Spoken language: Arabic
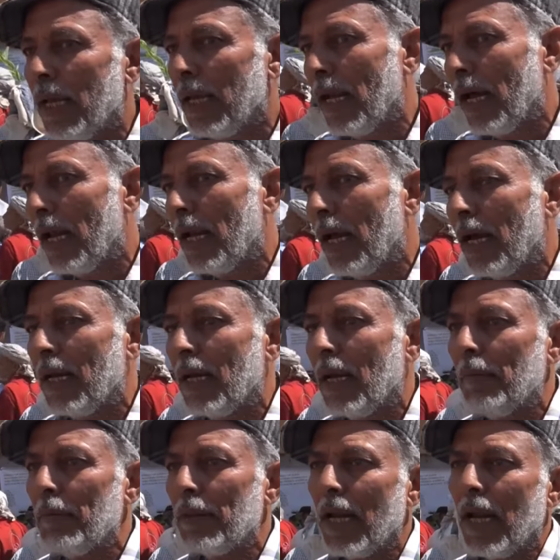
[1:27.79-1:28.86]
الى
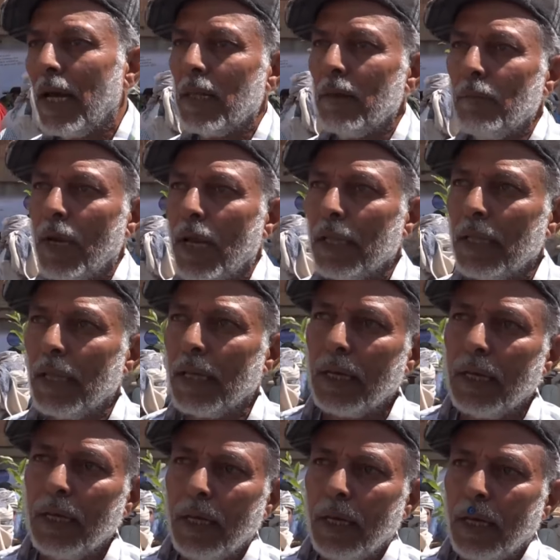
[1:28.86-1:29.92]
الى مثل هذه المناطق
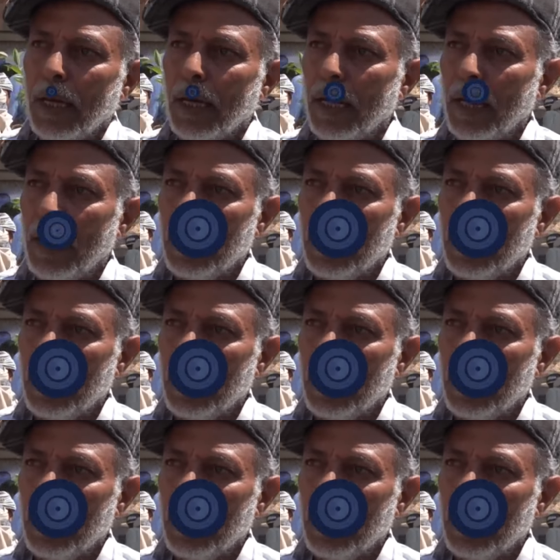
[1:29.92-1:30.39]
آه،